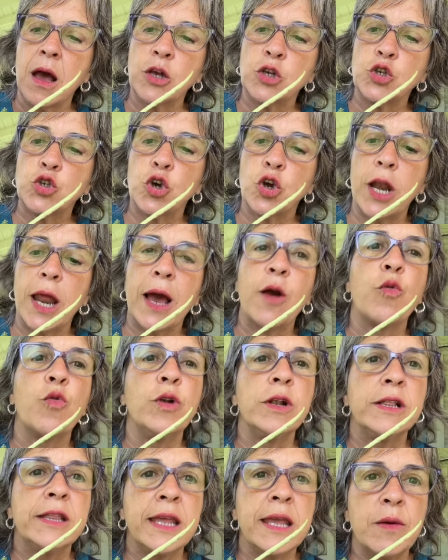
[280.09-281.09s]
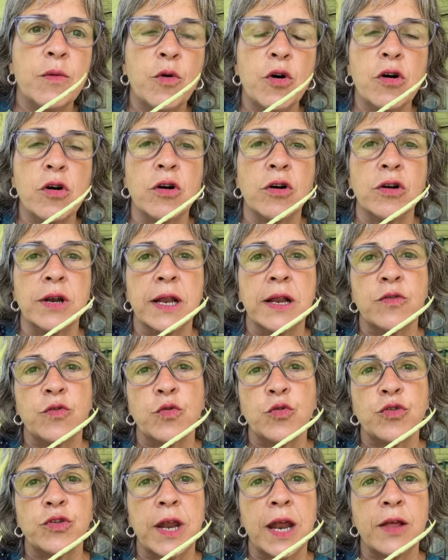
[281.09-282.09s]
yo las cultivo con el
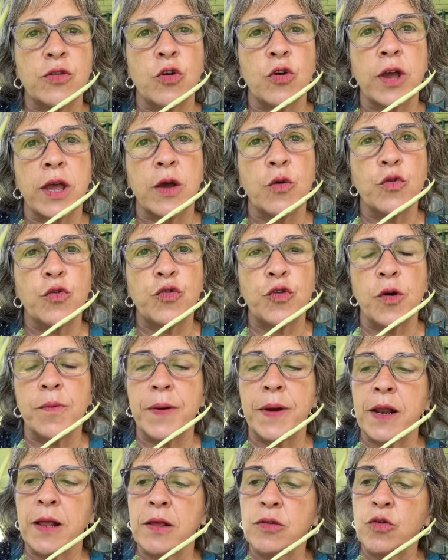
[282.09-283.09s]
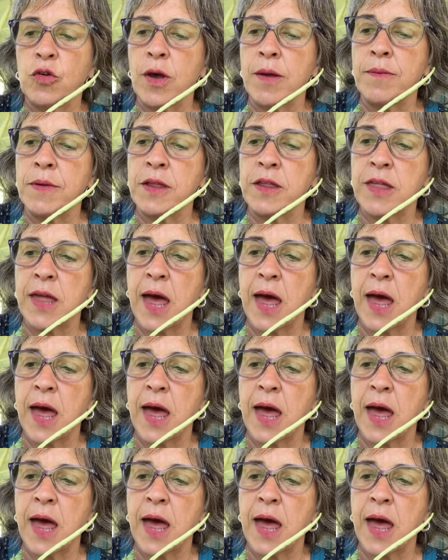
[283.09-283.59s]
sustrato que uso para todas mis